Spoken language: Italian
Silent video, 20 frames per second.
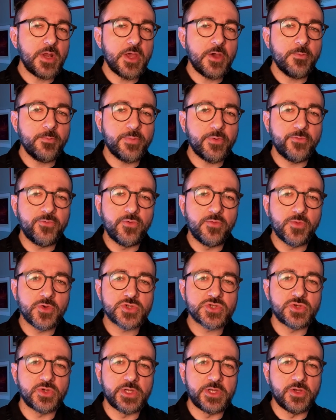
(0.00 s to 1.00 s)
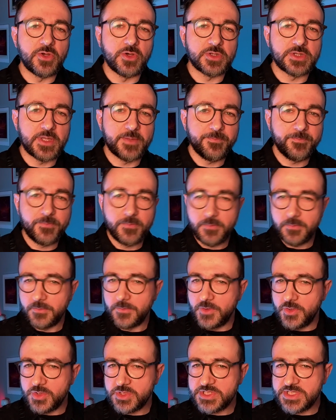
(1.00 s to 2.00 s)
è un profumo soli nota.
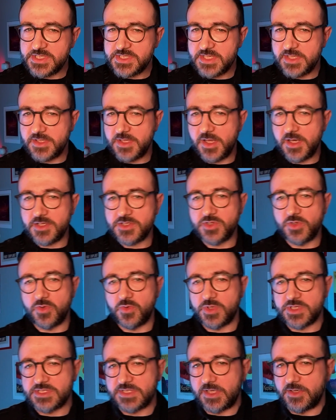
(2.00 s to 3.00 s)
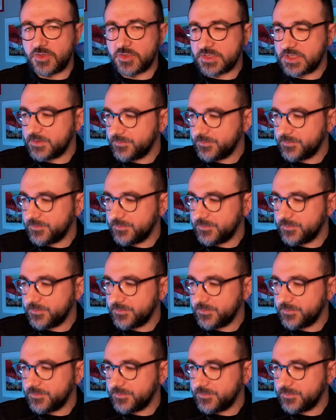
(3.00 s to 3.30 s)
Non si sentirà solo questa nota.